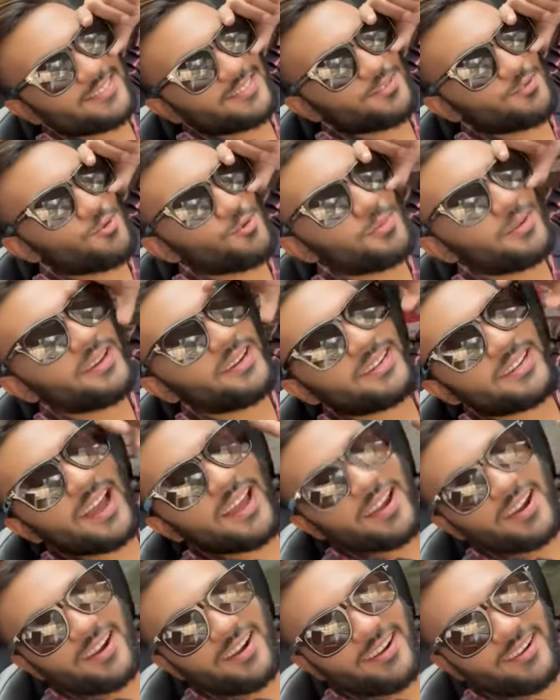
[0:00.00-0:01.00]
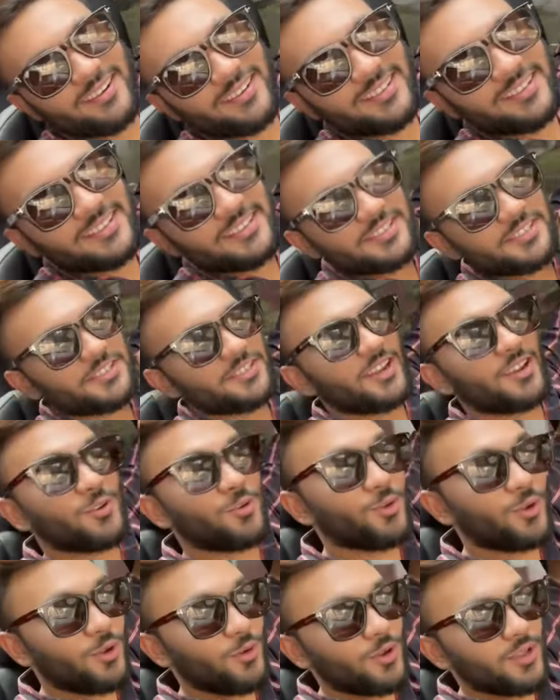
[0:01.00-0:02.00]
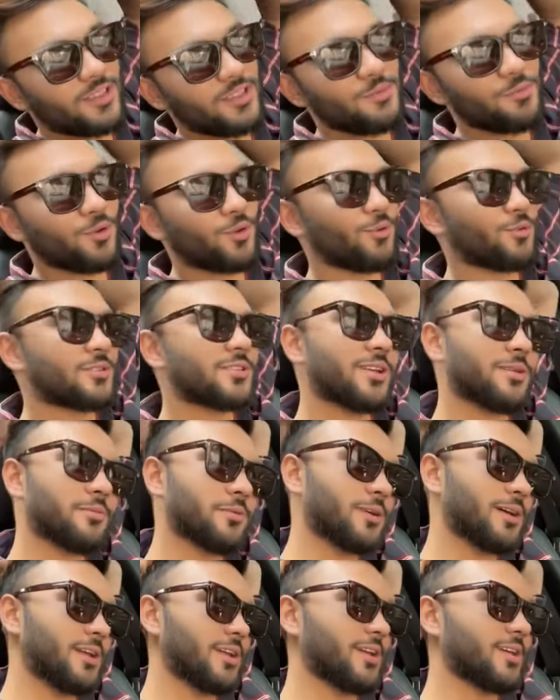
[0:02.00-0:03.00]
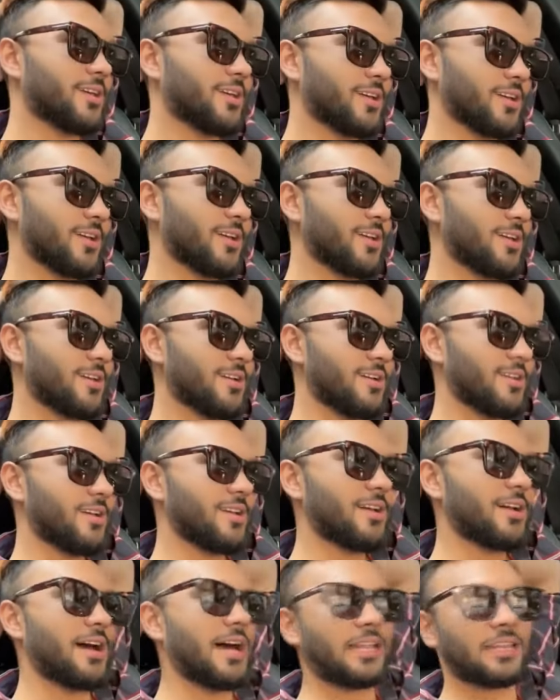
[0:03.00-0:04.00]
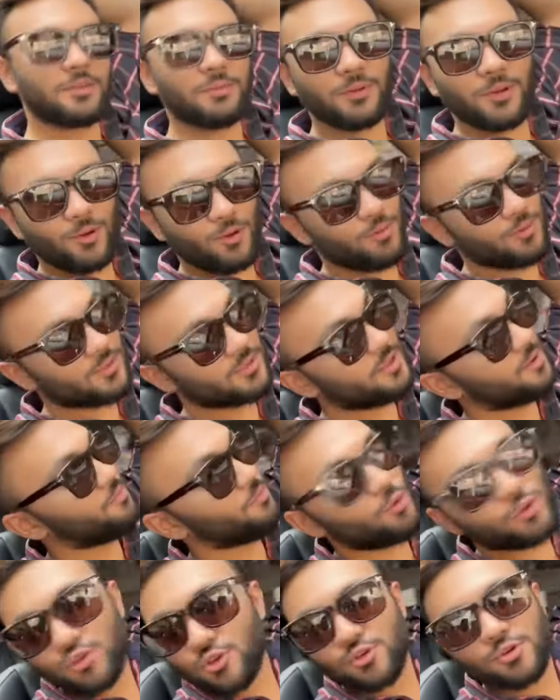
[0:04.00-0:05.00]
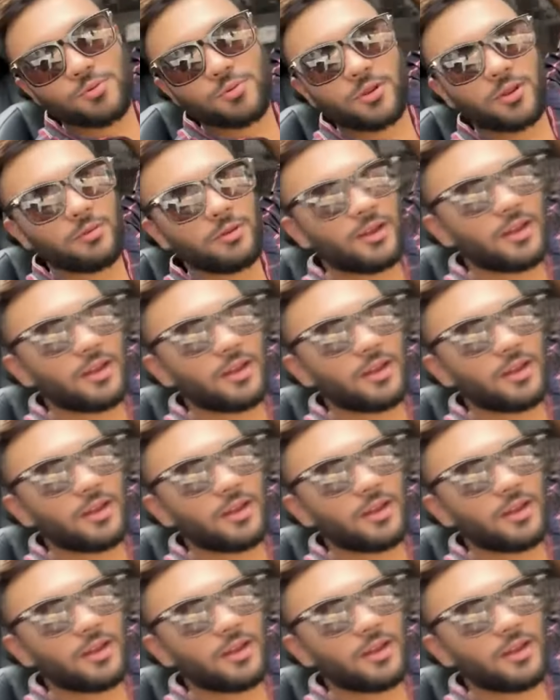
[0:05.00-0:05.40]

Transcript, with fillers: খুবই টায়ার্ড স্টান করে অনেকদিন পরে করছিলাম তো কালকে হাত পাওয়ার অবস্থা প্রচন্ড পরিমাণ